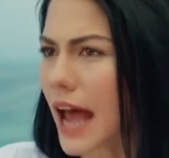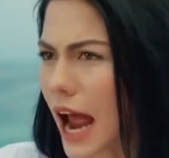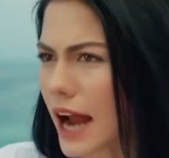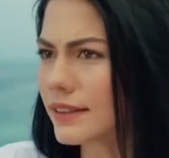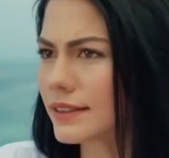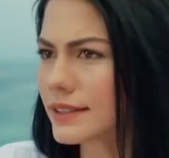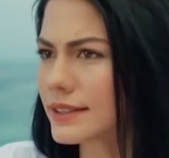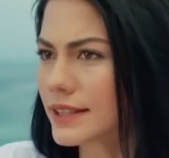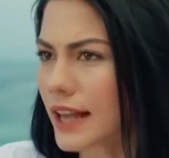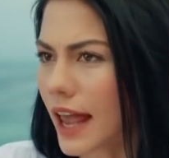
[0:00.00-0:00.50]

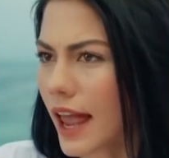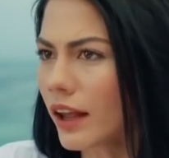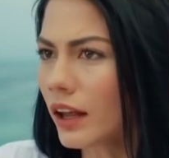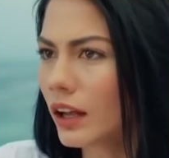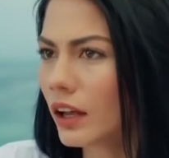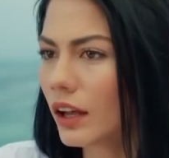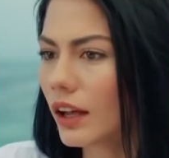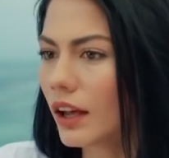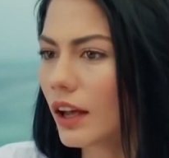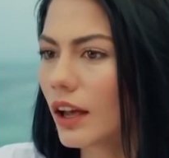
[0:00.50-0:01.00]
sertse
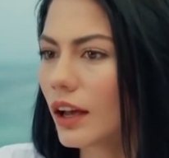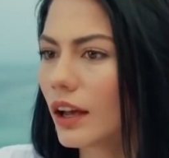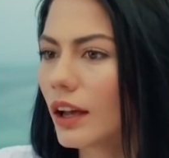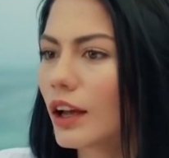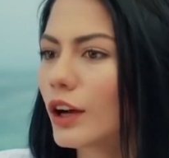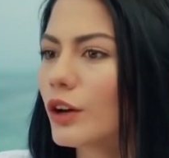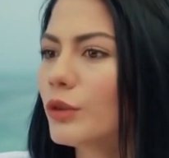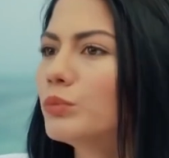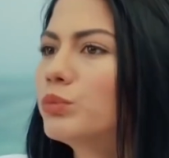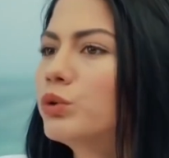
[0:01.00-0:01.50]

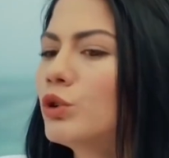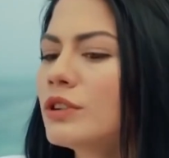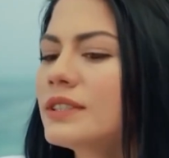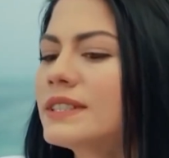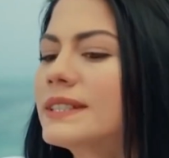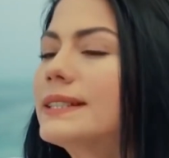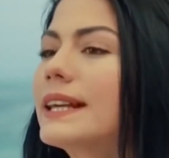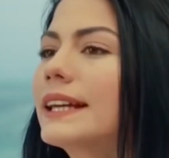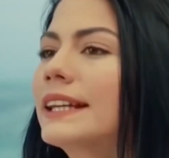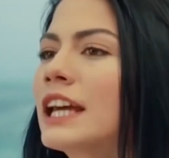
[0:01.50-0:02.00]
bu
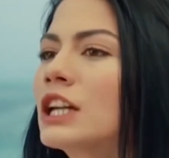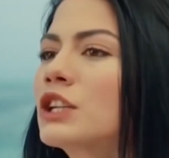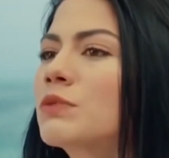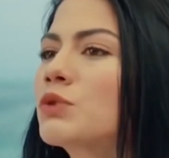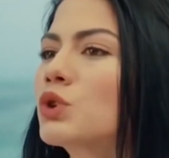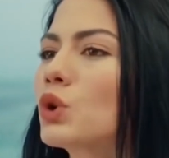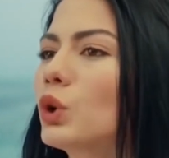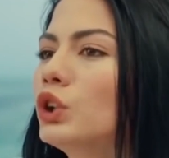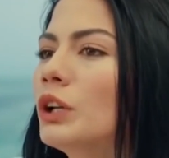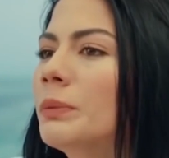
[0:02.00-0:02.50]
size
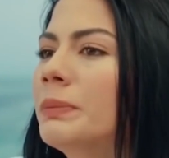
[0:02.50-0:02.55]
geçmiş